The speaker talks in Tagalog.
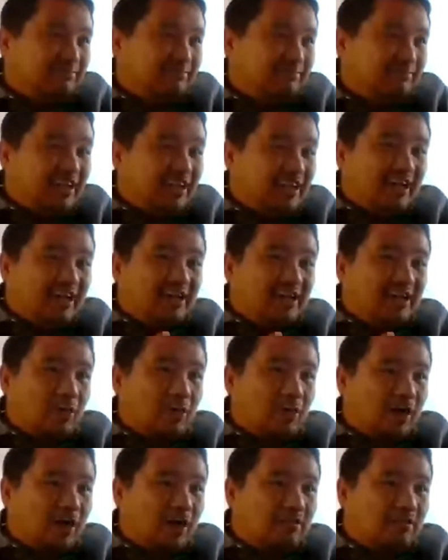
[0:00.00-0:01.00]
Anang
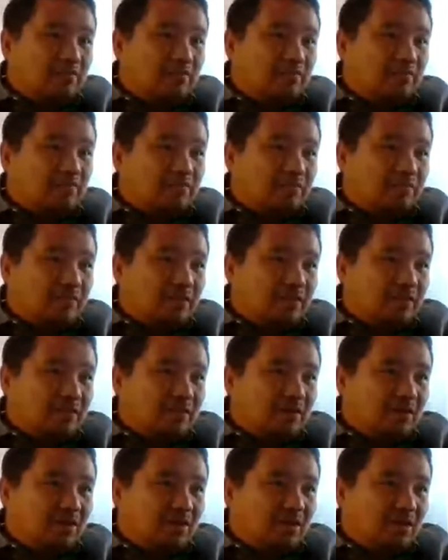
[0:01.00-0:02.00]
adlaw.
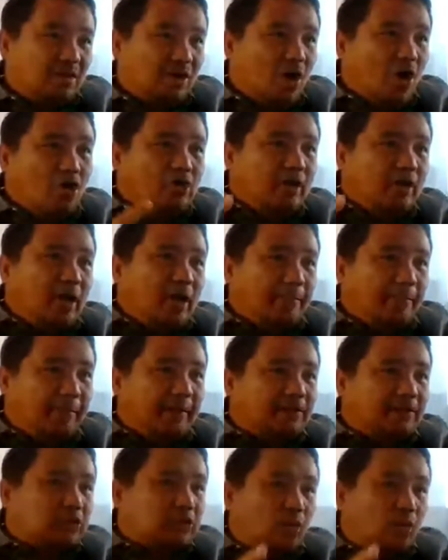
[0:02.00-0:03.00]
Only a
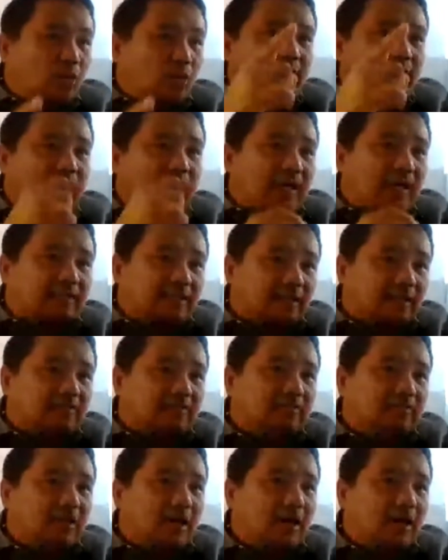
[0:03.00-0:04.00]
person one
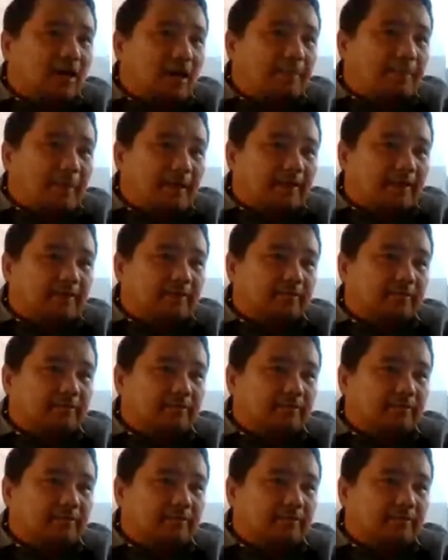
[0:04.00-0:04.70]
acted upon.